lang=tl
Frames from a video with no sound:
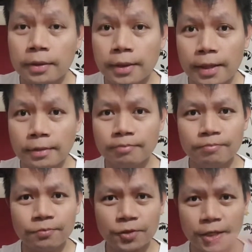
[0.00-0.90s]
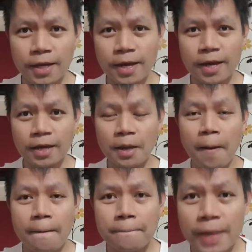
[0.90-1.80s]
Then, chadang!
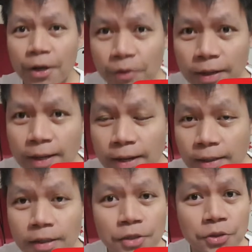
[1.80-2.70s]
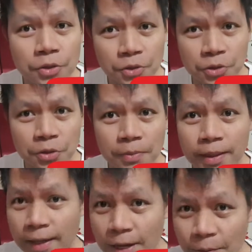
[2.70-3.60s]
meron ka ng YouTube
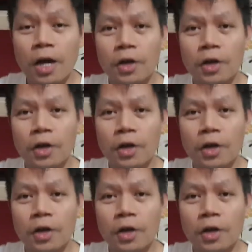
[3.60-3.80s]
account.